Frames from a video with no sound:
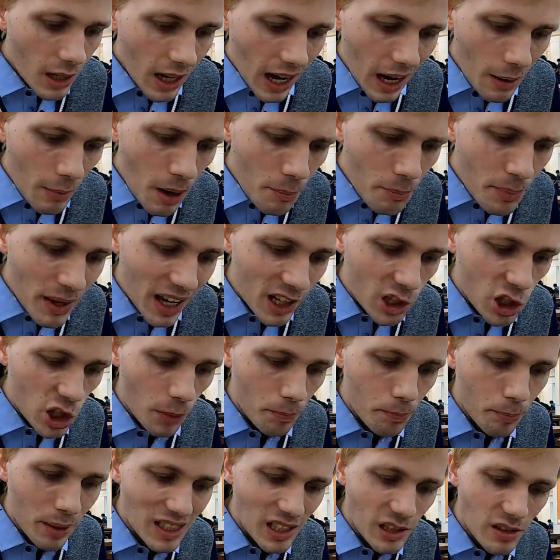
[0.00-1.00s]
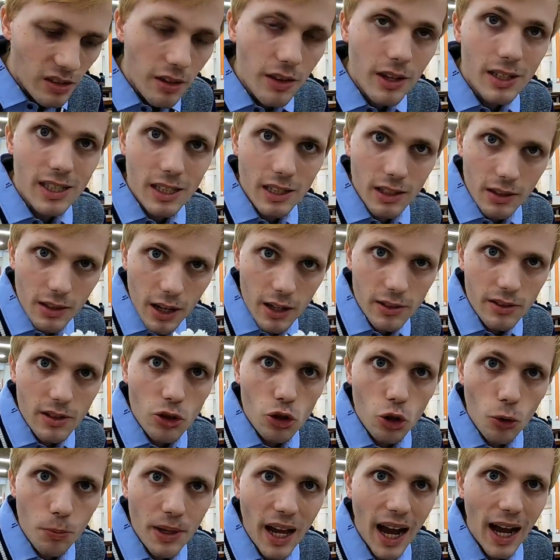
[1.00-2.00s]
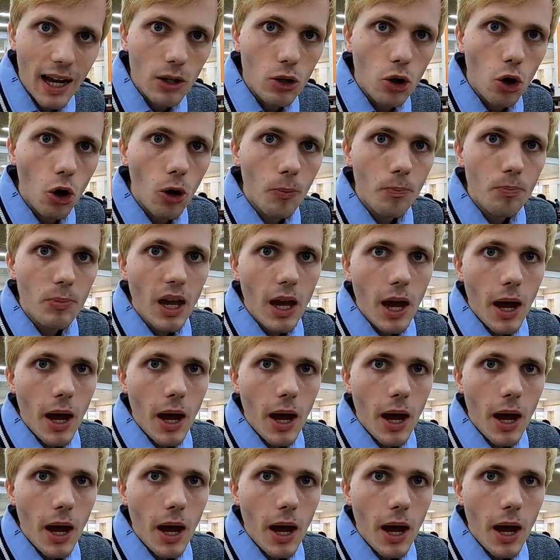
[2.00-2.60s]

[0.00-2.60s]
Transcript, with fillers: A me piace partire dal riso bianco